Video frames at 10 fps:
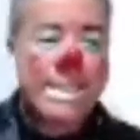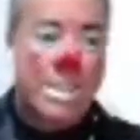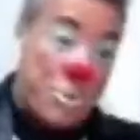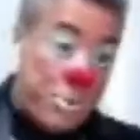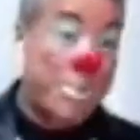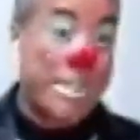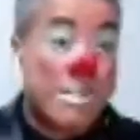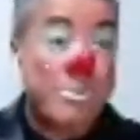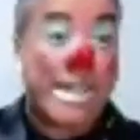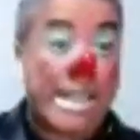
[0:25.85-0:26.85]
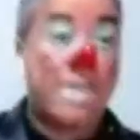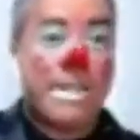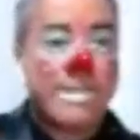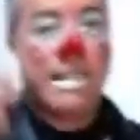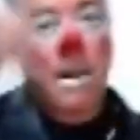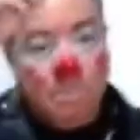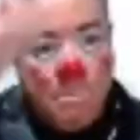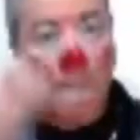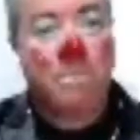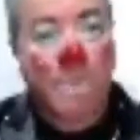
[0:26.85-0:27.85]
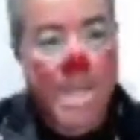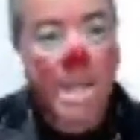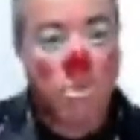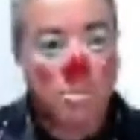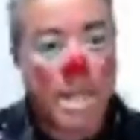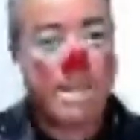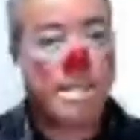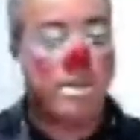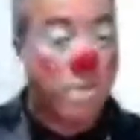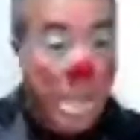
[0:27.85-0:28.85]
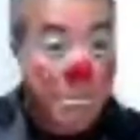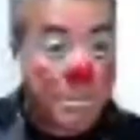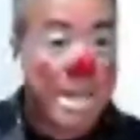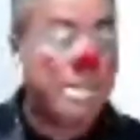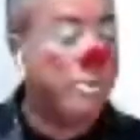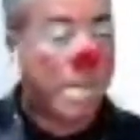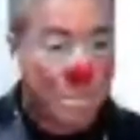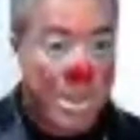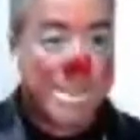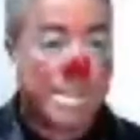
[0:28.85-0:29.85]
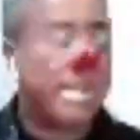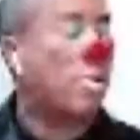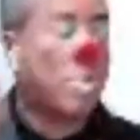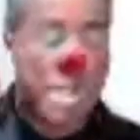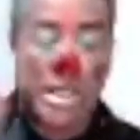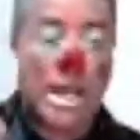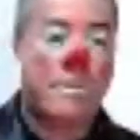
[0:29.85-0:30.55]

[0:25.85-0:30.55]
Dijo, no, tiene usted que llevarse la papaya completa, lo que, pa, lo que pese, dijo, chingada,